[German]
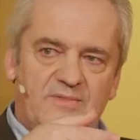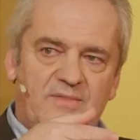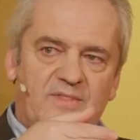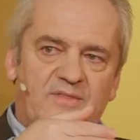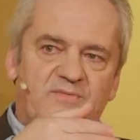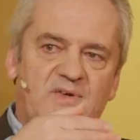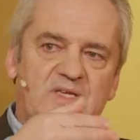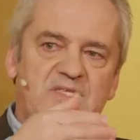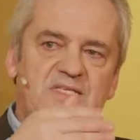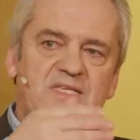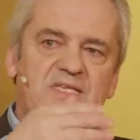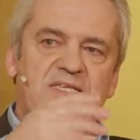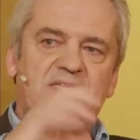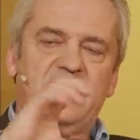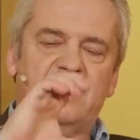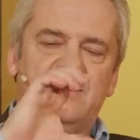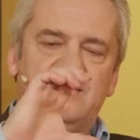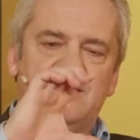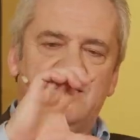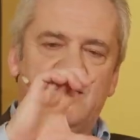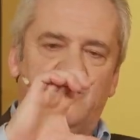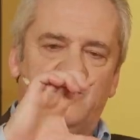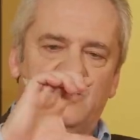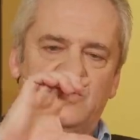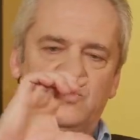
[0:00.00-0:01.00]
was sich
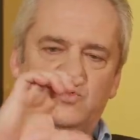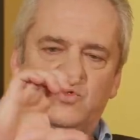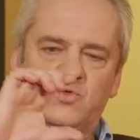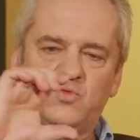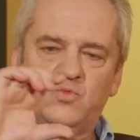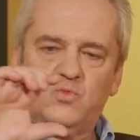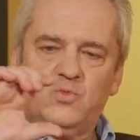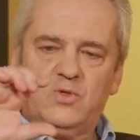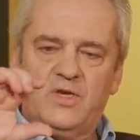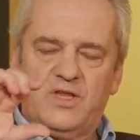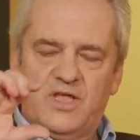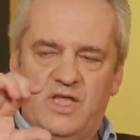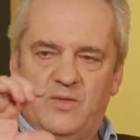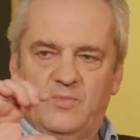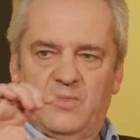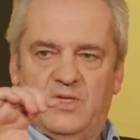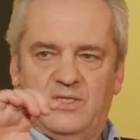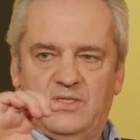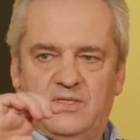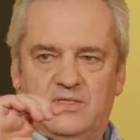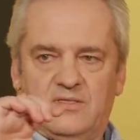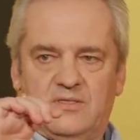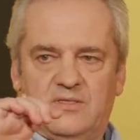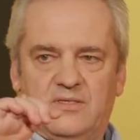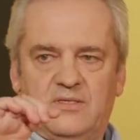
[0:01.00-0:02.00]
jetzt aber
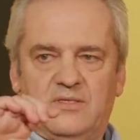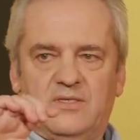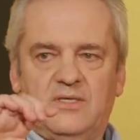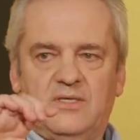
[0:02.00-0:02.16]
zunehmend